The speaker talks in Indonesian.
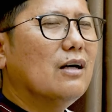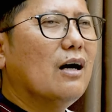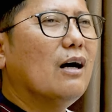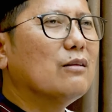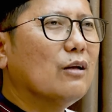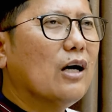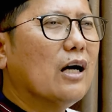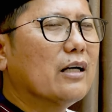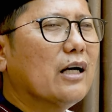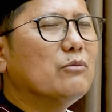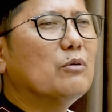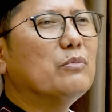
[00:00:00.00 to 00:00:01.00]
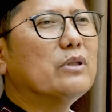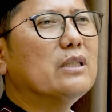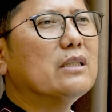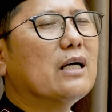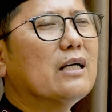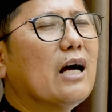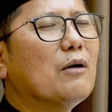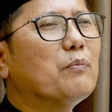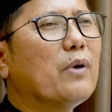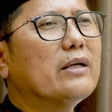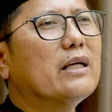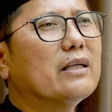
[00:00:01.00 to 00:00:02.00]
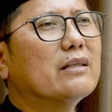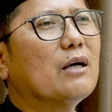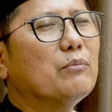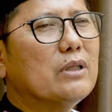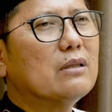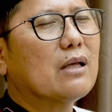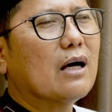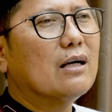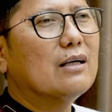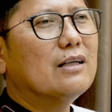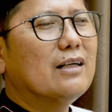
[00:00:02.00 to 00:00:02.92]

Allah akan memberikan apa yang kita minta